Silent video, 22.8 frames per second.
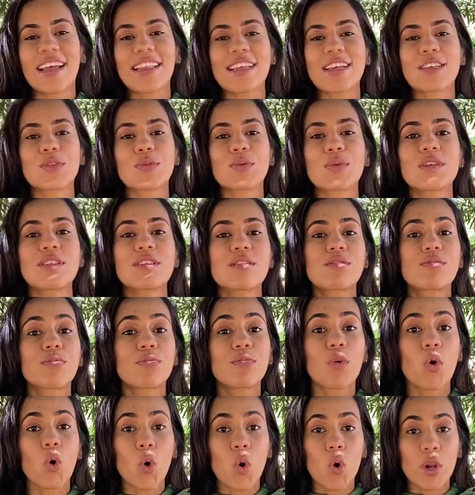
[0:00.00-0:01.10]
Das suas
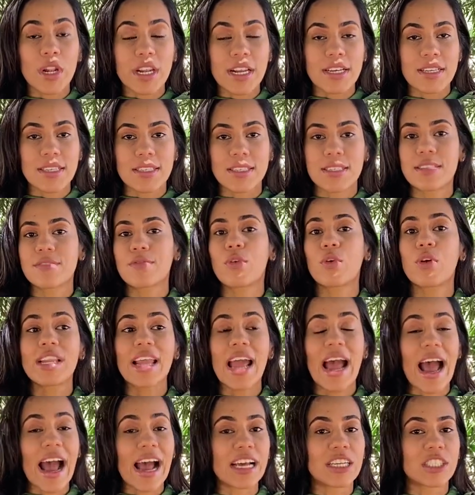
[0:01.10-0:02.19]
folhas,
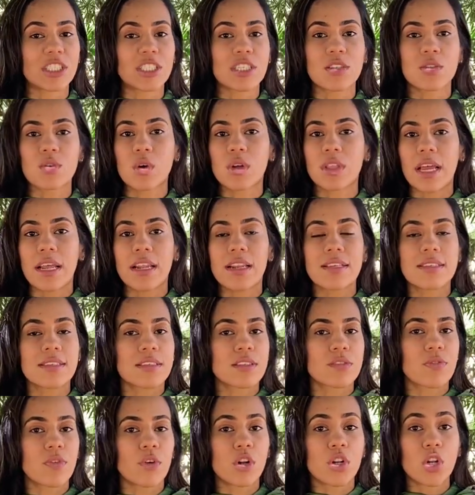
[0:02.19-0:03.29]
folhagens,
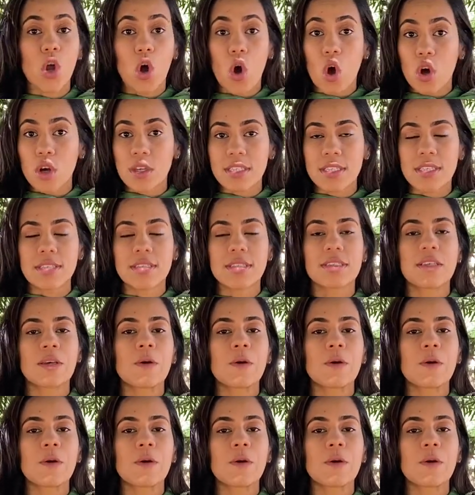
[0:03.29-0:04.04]
hortaliças folhosas.